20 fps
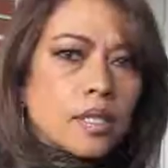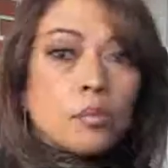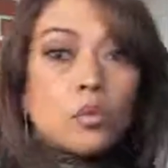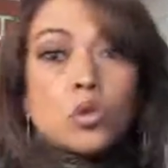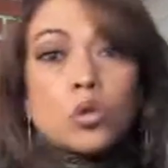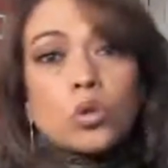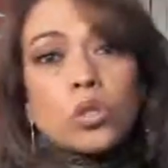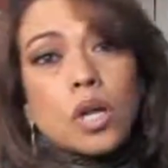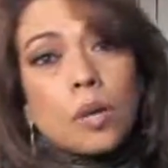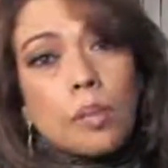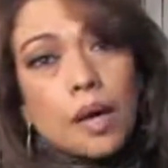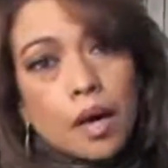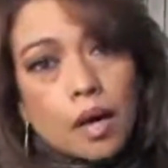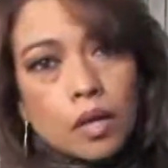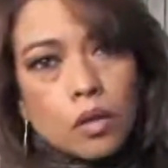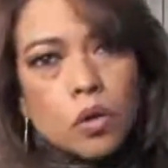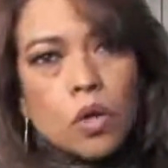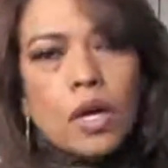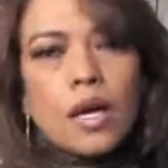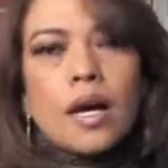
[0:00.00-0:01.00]
Hacemos un
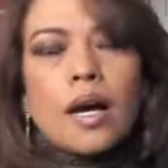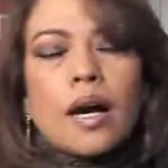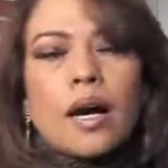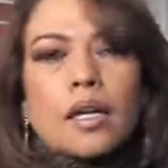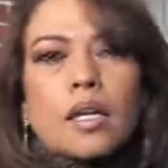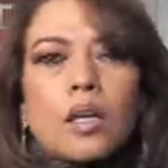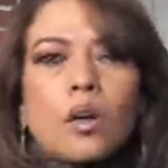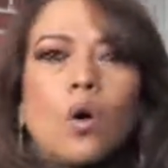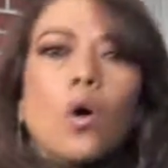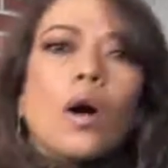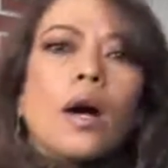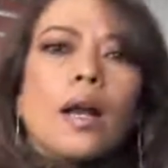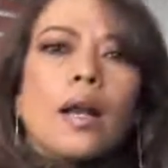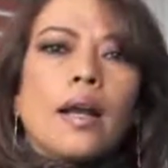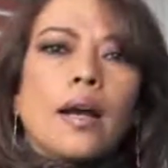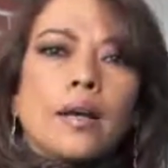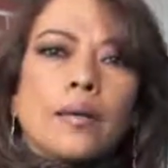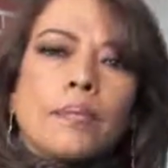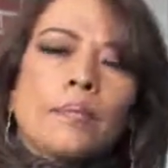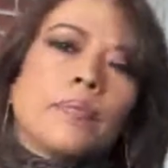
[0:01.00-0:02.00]
llamado a que
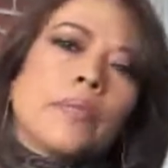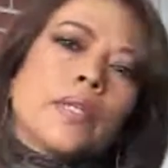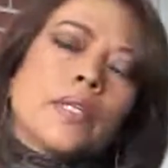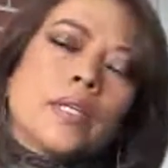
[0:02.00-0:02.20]
ojalá